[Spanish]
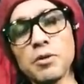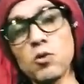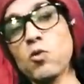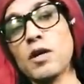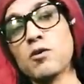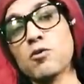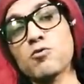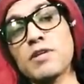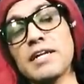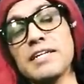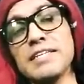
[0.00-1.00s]
Pero jugar con
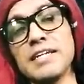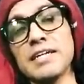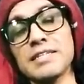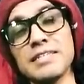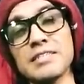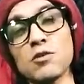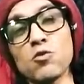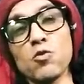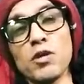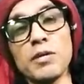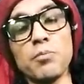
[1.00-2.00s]
una línea de
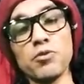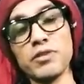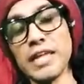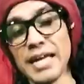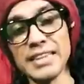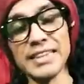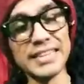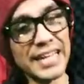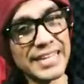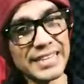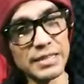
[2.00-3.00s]
segundo equipo tan,
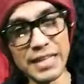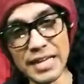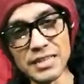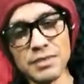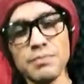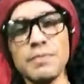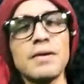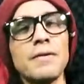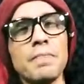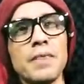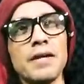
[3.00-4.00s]
tan, tan
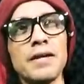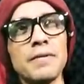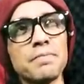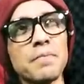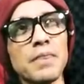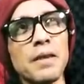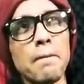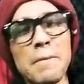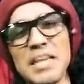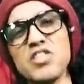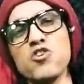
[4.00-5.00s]
eh,
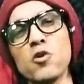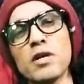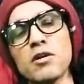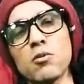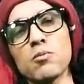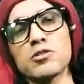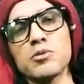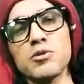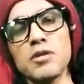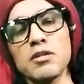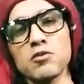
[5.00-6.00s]
mediocre como se
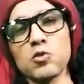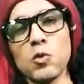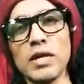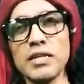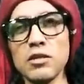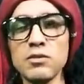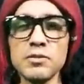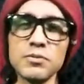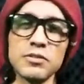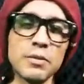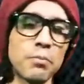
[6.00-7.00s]
dio la de los 49,
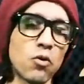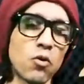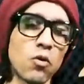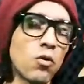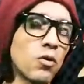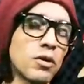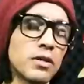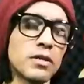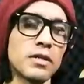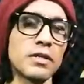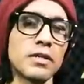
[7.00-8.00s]
pues tampoco
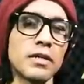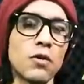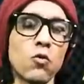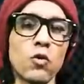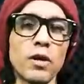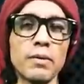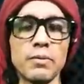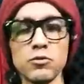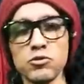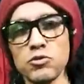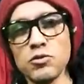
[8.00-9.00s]
eh, auguraba
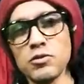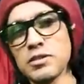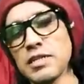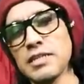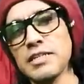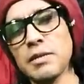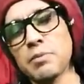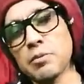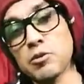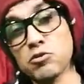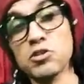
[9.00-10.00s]
mucho, ¿no? Esa línea
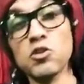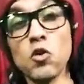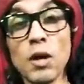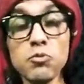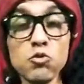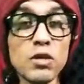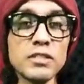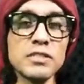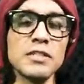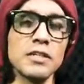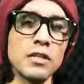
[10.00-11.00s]
permitió 5
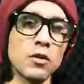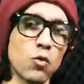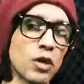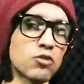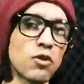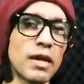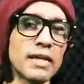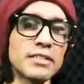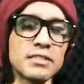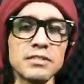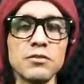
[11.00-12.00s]
capturas, 4 a
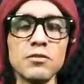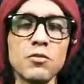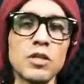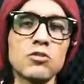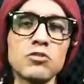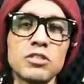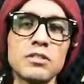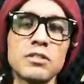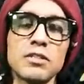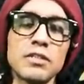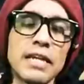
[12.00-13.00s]
Lance, ¿no? 4
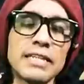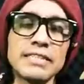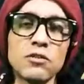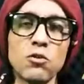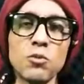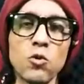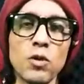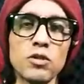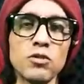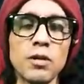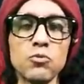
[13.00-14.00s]
eh, Lance comió
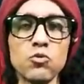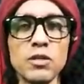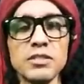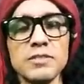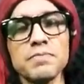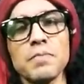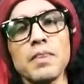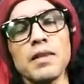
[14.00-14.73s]
4 capturas,